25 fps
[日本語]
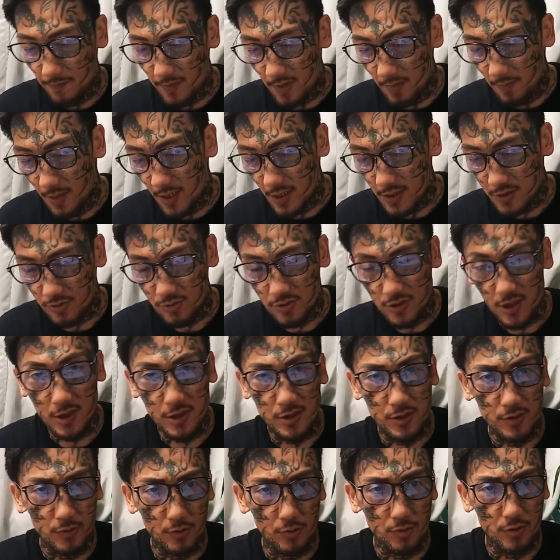で、まあ一緒に
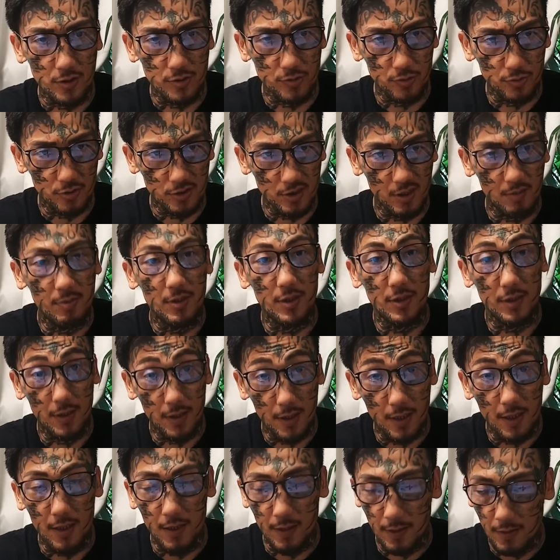写真撮ってちょっと喋っ
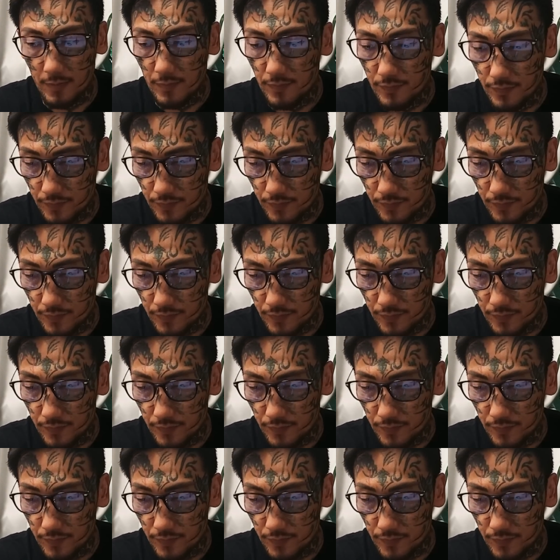てね。